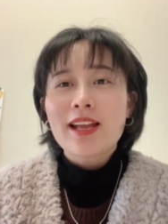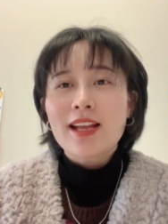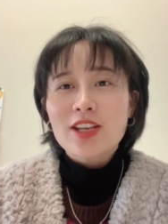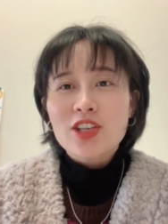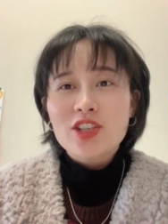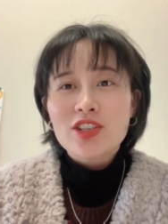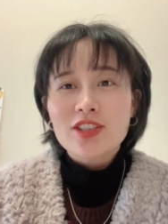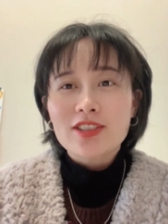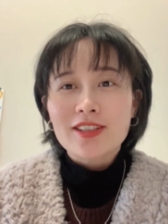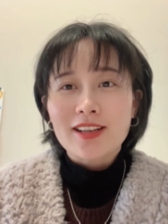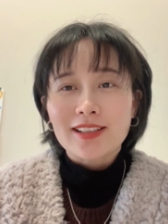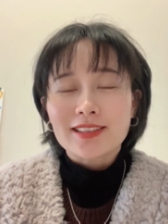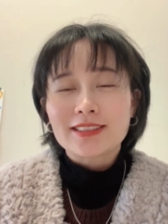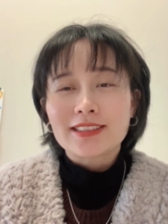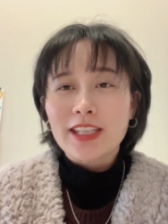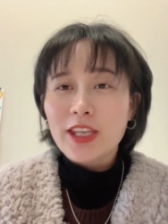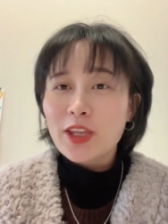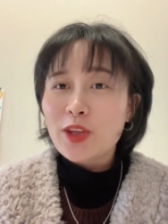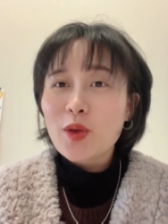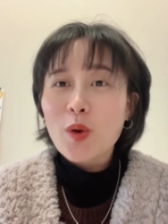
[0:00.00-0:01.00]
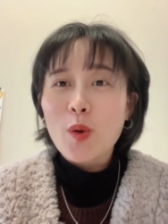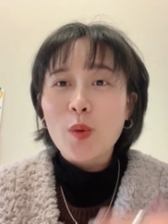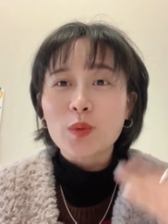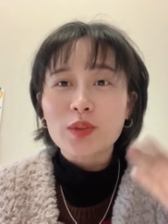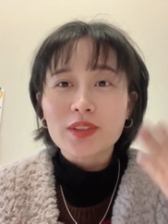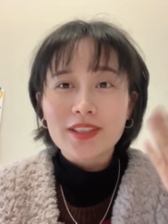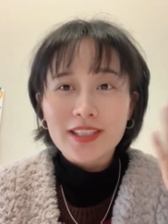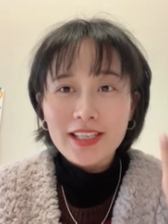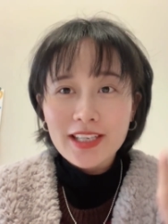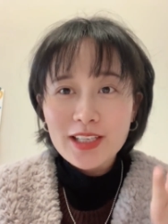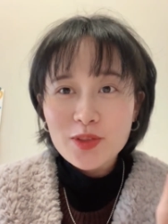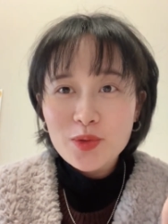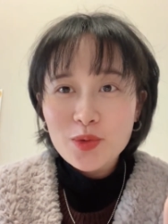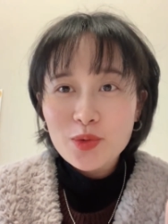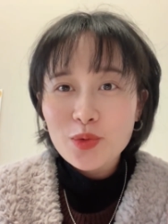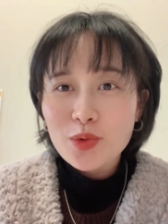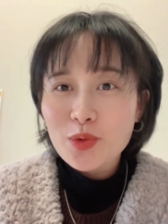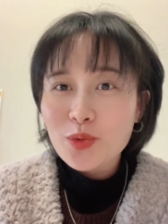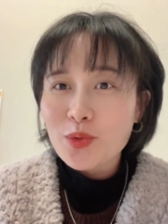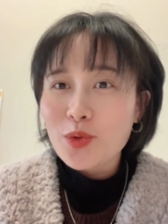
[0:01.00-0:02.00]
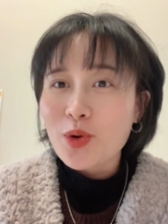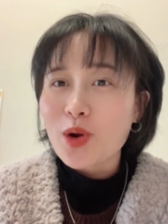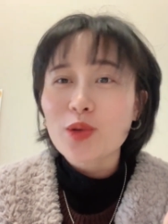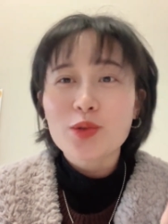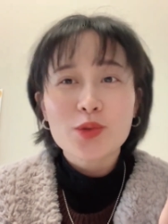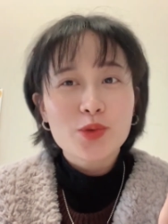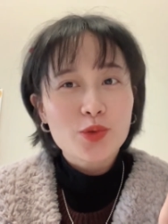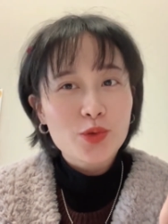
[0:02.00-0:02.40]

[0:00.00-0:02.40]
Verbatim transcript: 是的，你有听说过